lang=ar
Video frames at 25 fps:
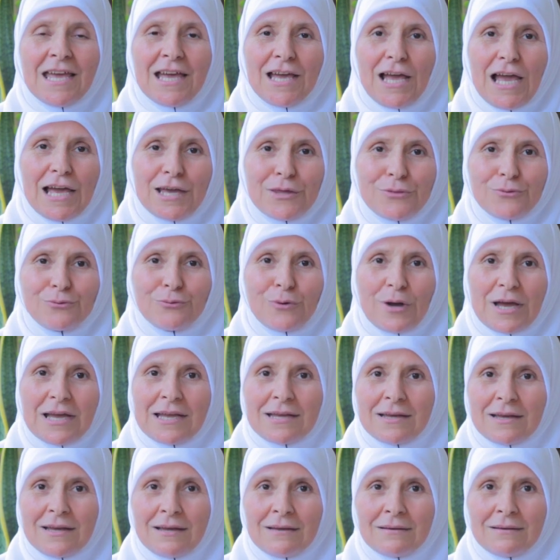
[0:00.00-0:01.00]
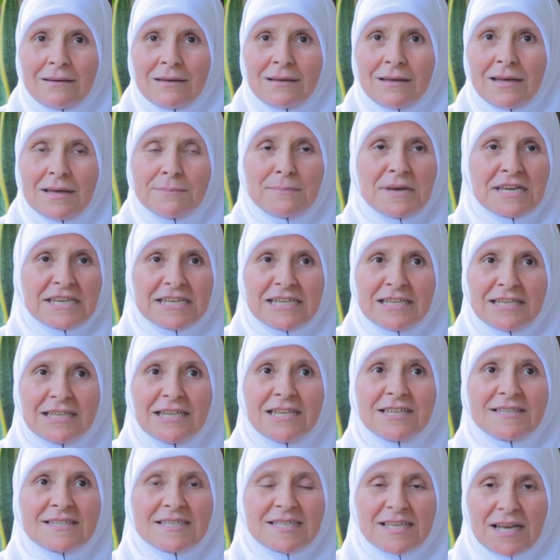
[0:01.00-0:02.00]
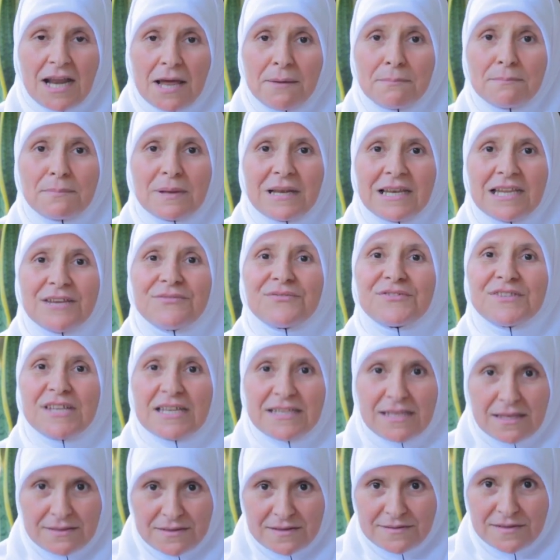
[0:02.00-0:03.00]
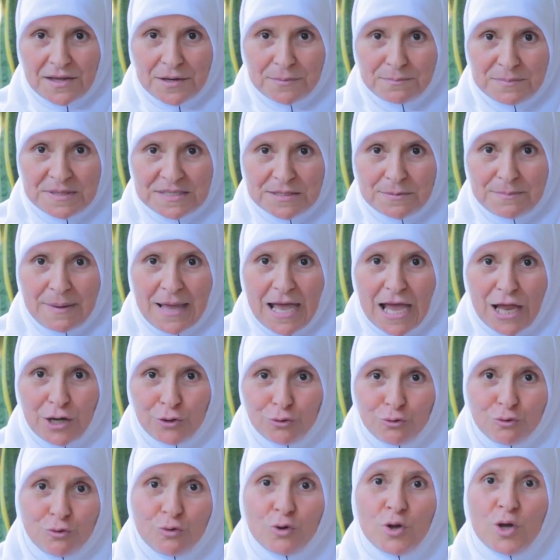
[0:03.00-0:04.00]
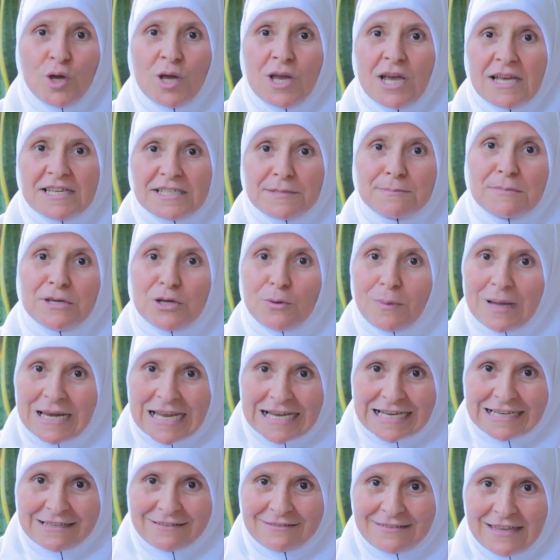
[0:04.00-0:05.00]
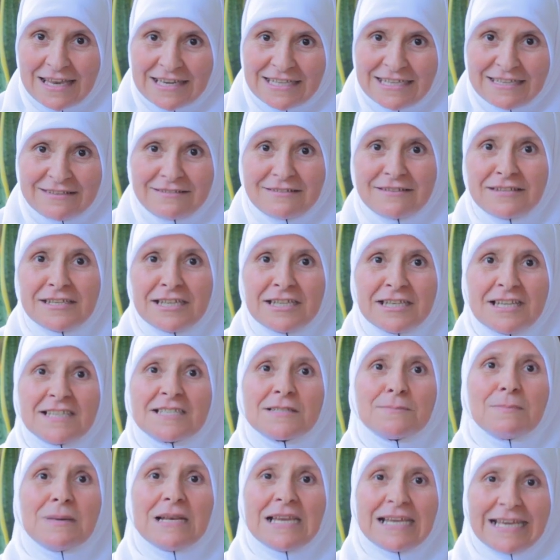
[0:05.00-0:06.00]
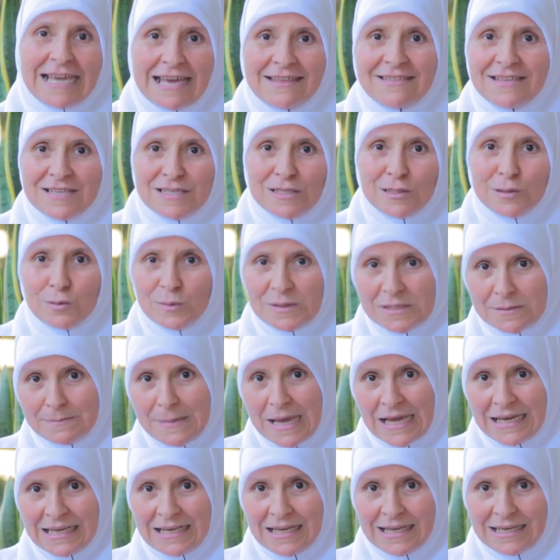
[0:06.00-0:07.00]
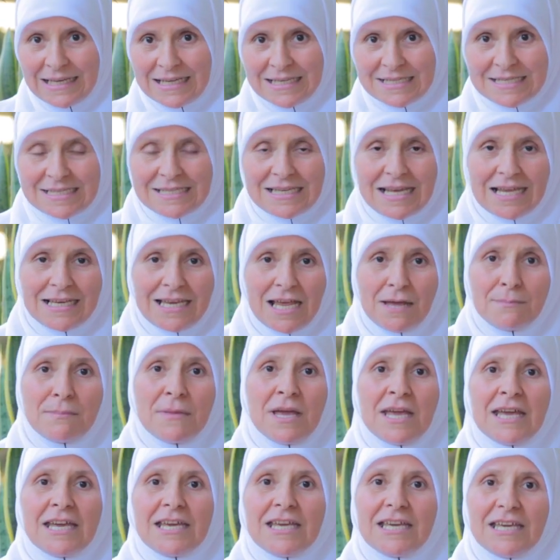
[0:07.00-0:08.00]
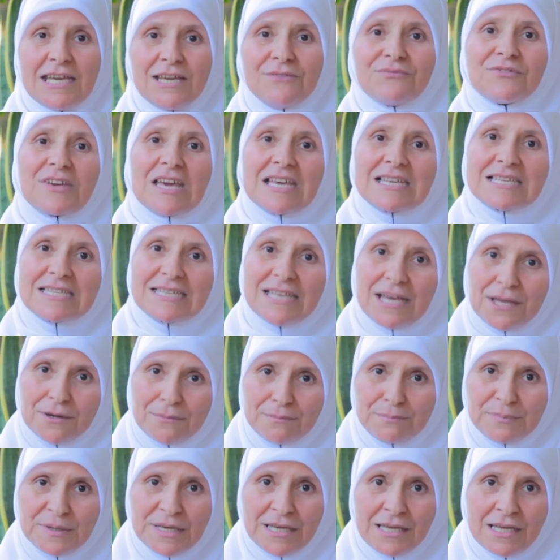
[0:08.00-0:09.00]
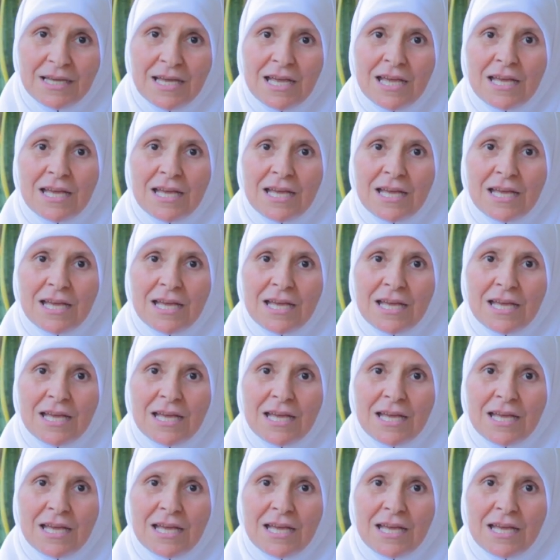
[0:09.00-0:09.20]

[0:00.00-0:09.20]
حيث أماكن زران باللي فدادة في ربي سبحانه سميك ولكن ترقي قالت الناس باللي كادي يزلو اسماعيل عليه السلام يهي في كيس ضربي